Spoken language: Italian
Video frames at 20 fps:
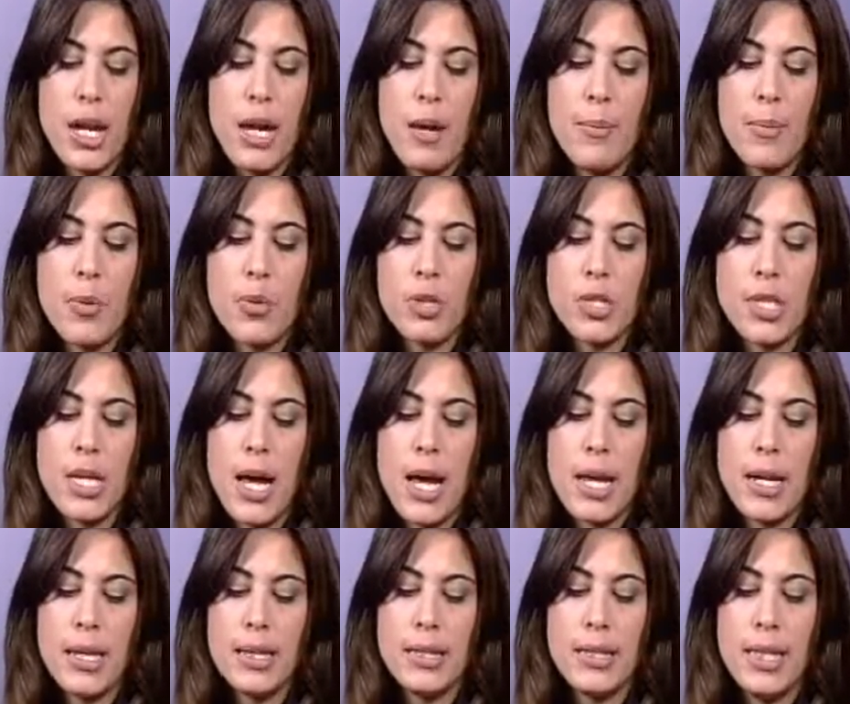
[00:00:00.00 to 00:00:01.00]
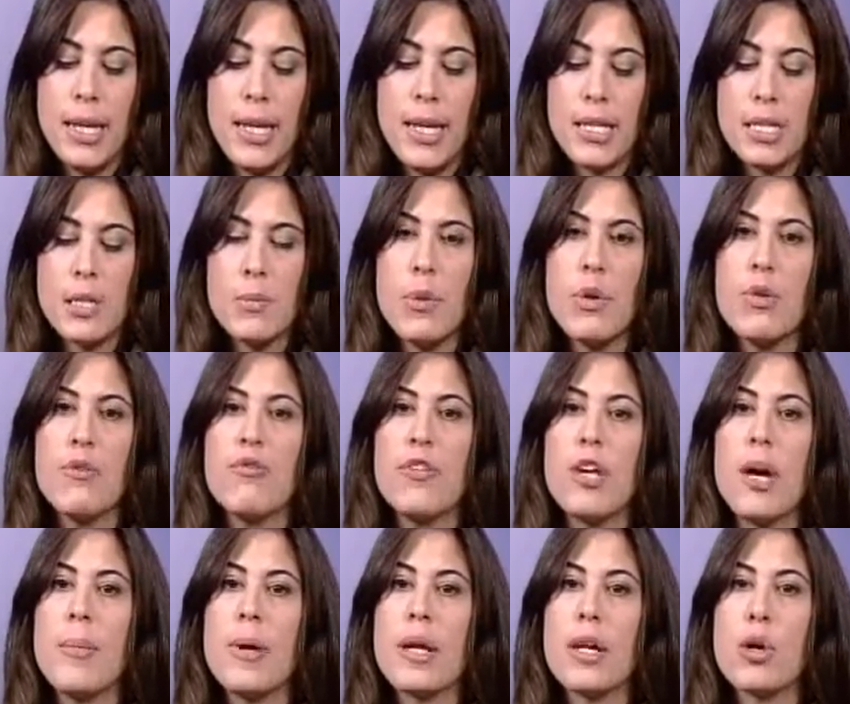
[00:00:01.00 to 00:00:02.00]
l'Ambrosiana di Lesmo in
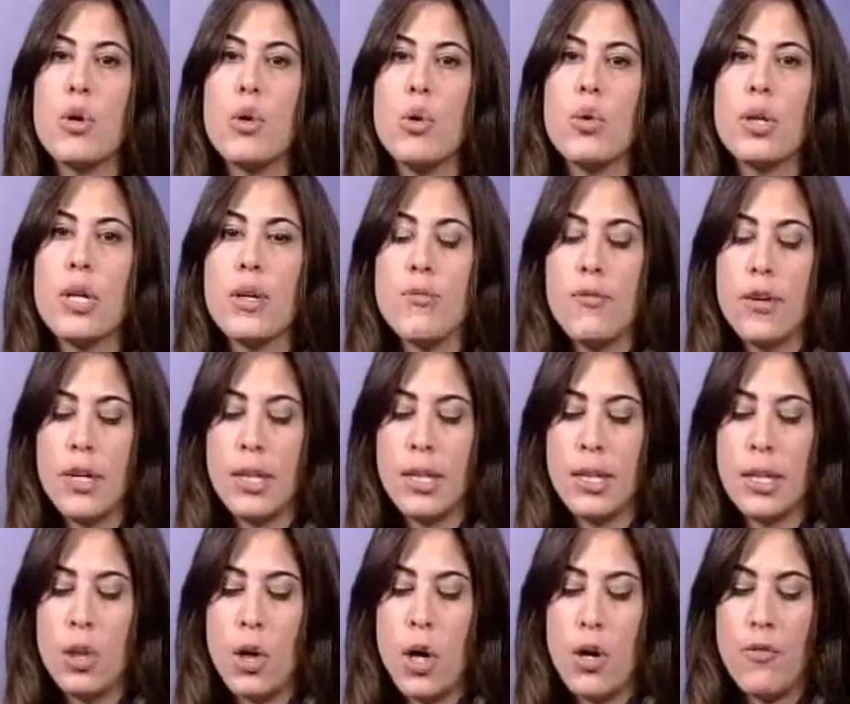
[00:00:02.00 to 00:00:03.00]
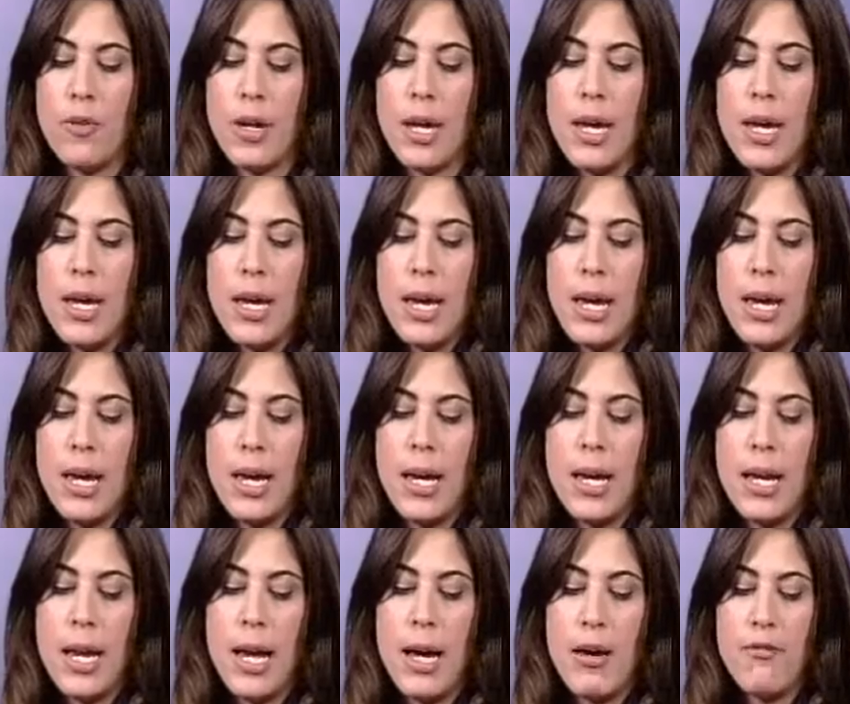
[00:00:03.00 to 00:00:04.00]
via Marconi 29
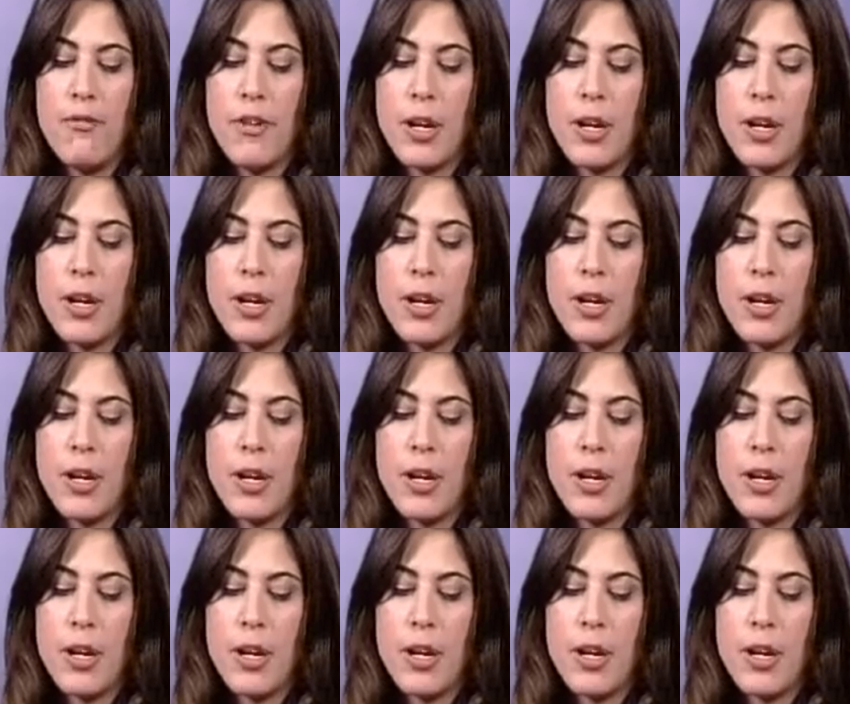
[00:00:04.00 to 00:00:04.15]
e la